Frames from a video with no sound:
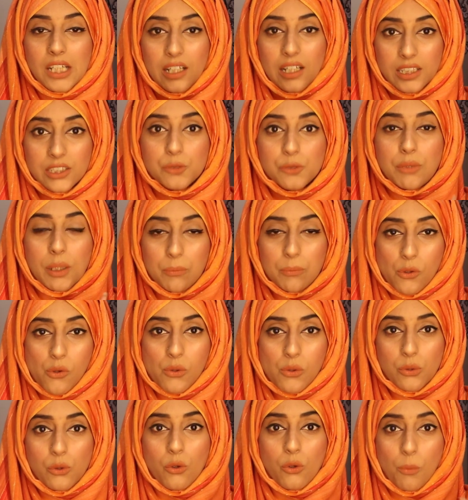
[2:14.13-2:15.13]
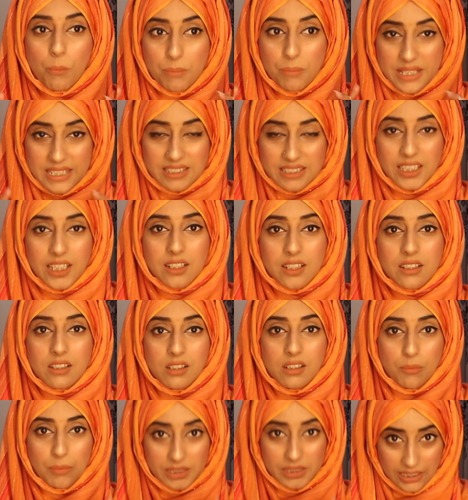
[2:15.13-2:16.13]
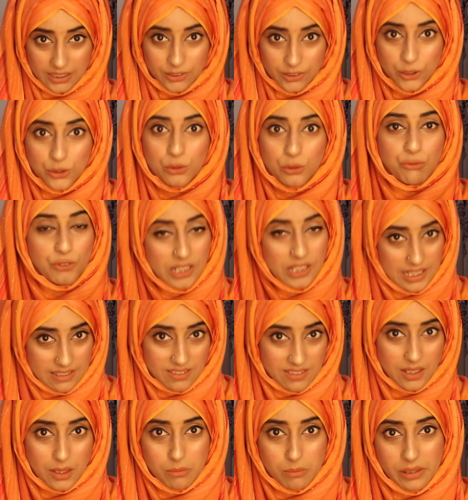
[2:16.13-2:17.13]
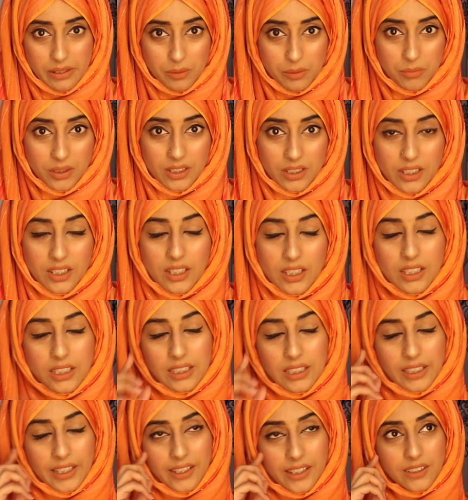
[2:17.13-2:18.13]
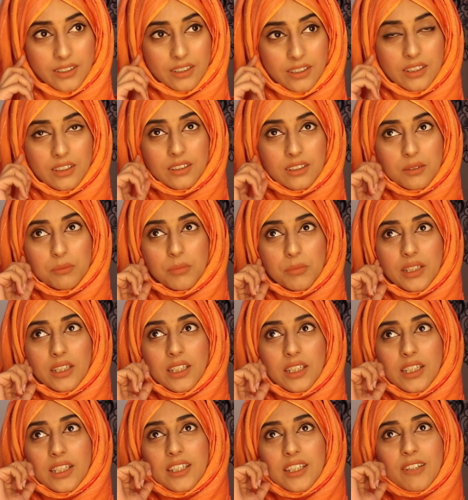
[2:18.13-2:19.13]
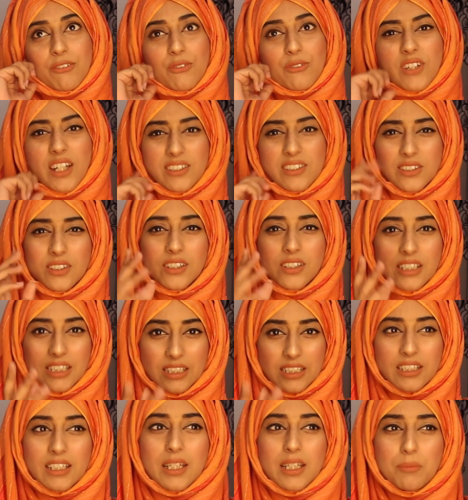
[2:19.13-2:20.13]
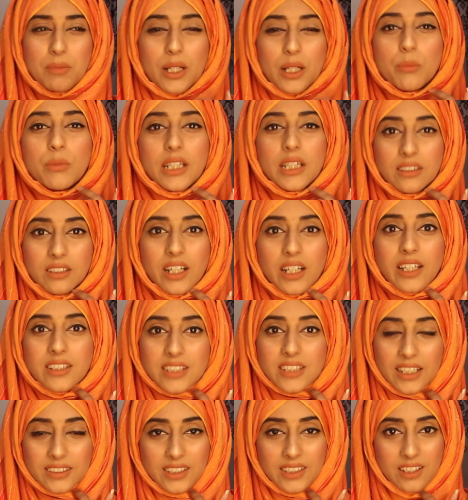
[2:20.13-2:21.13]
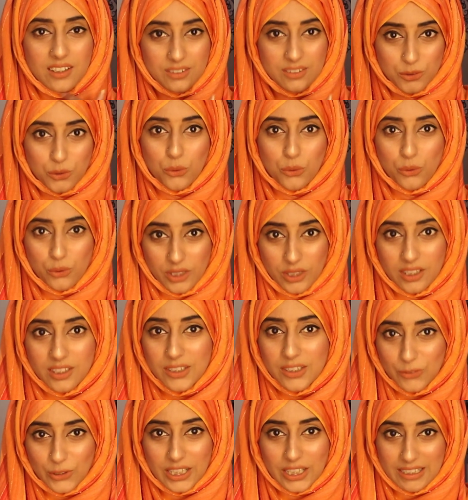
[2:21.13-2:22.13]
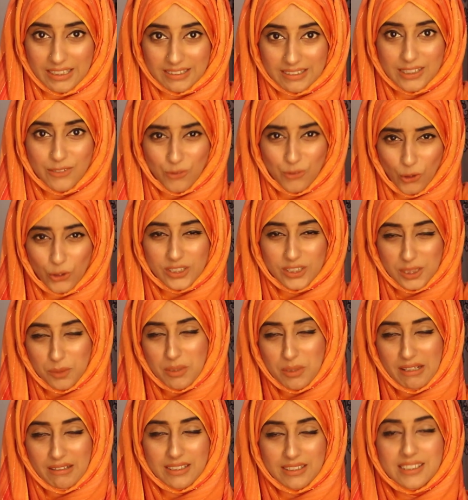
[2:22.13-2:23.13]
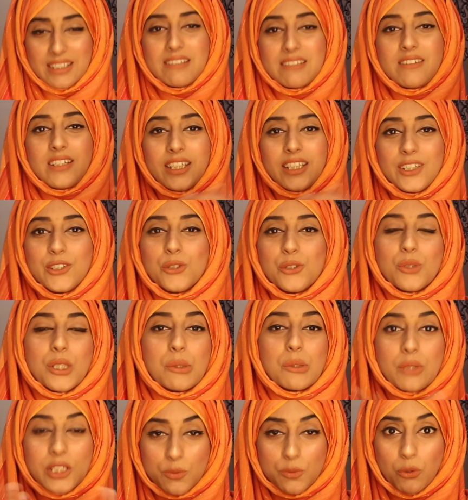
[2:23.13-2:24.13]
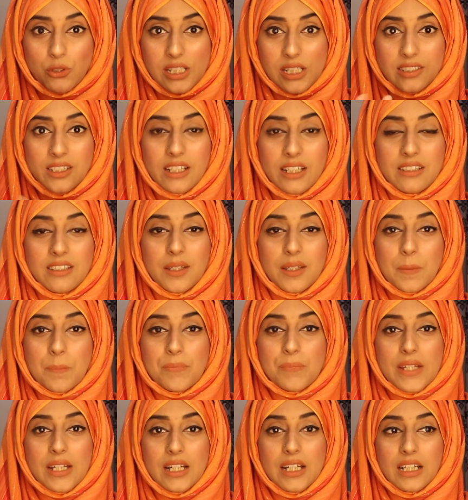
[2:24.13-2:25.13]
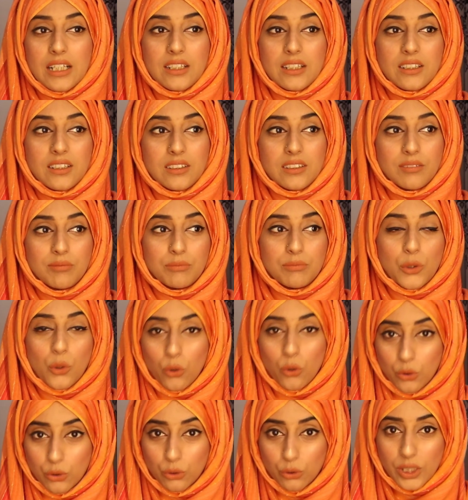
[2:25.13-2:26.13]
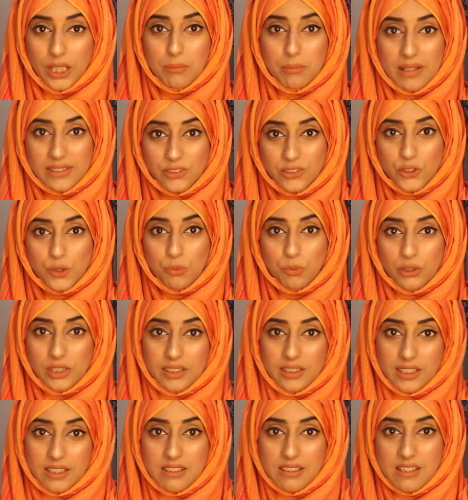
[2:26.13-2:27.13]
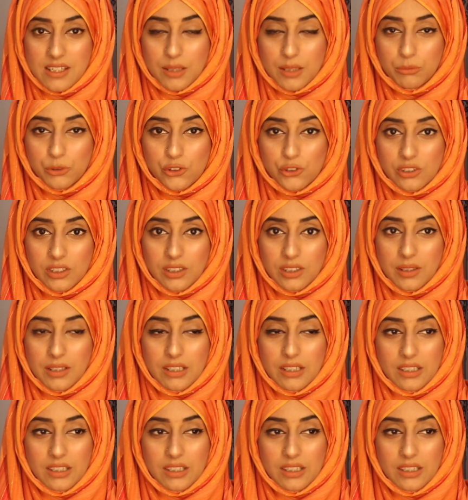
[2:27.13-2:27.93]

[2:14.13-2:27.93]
आज मैं आप लोगों को बेसिक बताती हूँ फ्रीलांसिंग के बारे में खैर मैंने फ्रीलांसिंग के बारे में इतना ज़्यादा तो नहीं वो करना था व्लॉग्स नहीं बनाने थे लेकिन चूँकि रिक्वेस्ट बहुत ज़्यादा आई हैं लोगों ने मैसेजेस बहुत ज़्यादा किए हैं मुझे